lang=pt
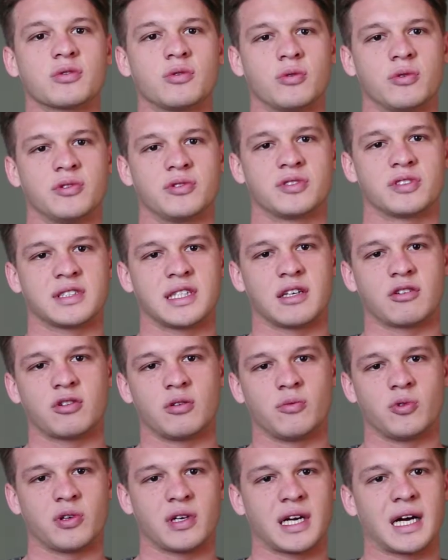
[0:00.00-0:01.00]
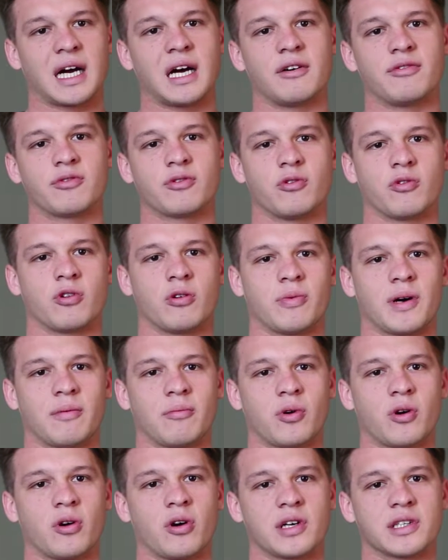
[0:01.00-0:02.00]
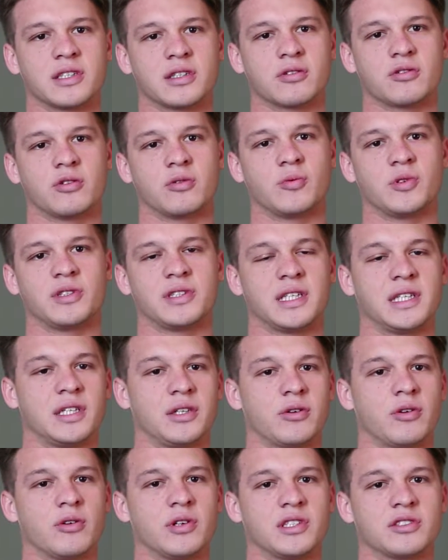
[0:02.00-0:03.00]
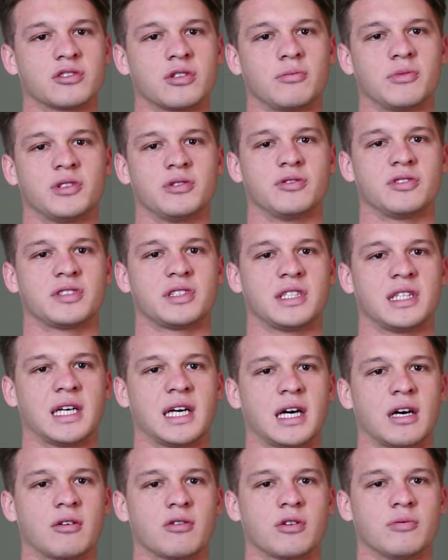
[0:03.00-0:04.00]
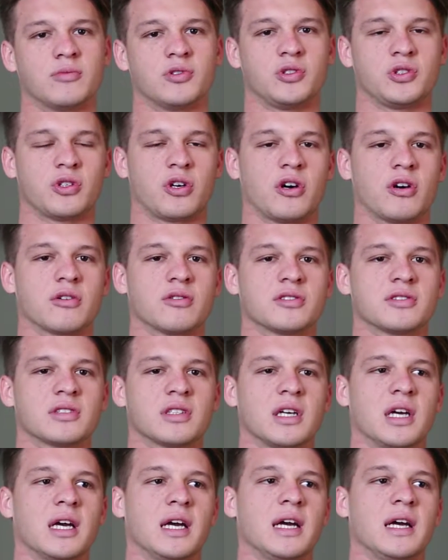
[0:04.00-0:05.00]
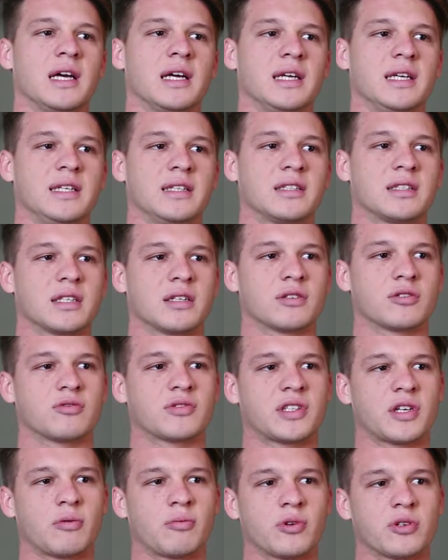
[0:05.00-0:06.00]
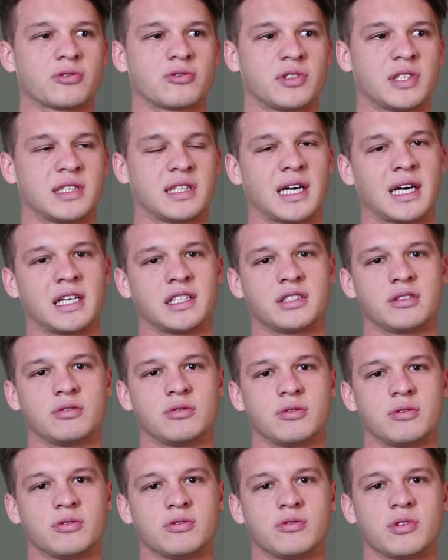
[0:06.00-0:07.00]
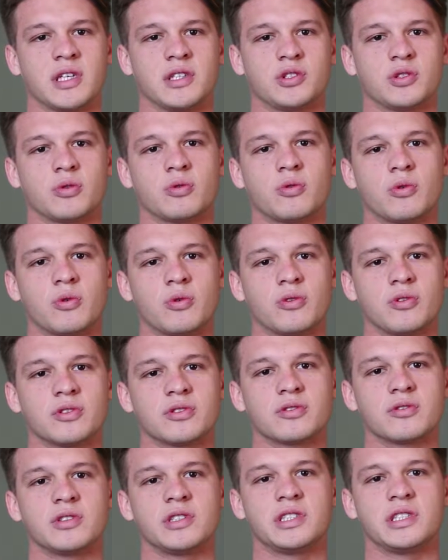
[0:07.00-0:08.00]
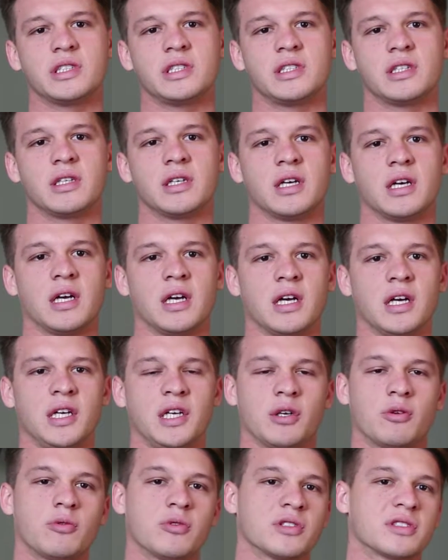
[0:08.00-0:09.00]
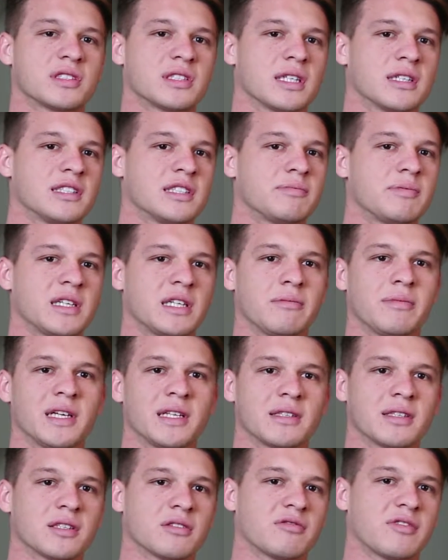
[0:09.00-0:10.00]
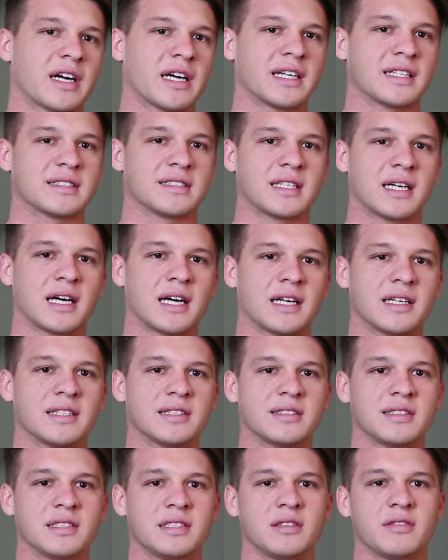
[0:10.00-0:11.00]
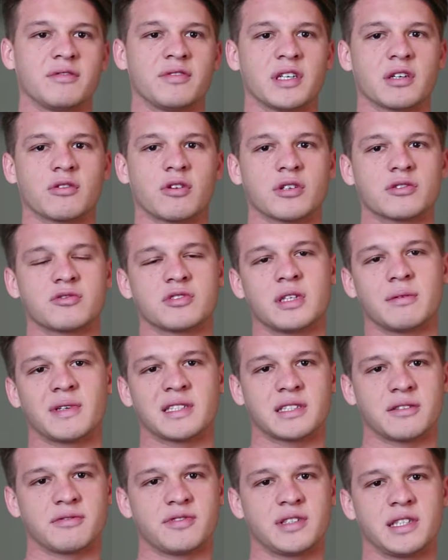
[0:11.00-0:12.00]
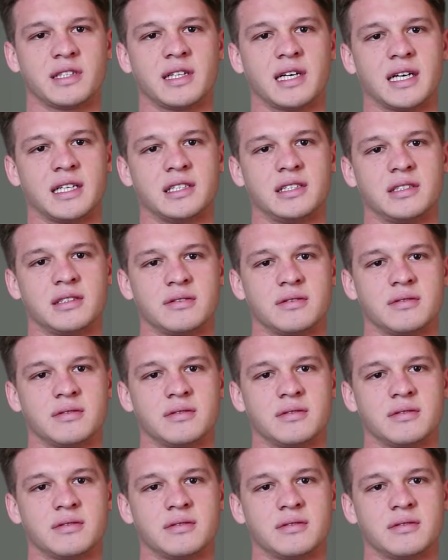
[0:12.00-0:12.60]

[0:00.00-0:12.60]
cursos, né? Como gráfico, como a moda, como interiores, como industrial, como jogos. Então, tu tem a oportunidade do, durante o curso de ir cursando, experimentando várias áreas e ver qual tu tem mais afinidade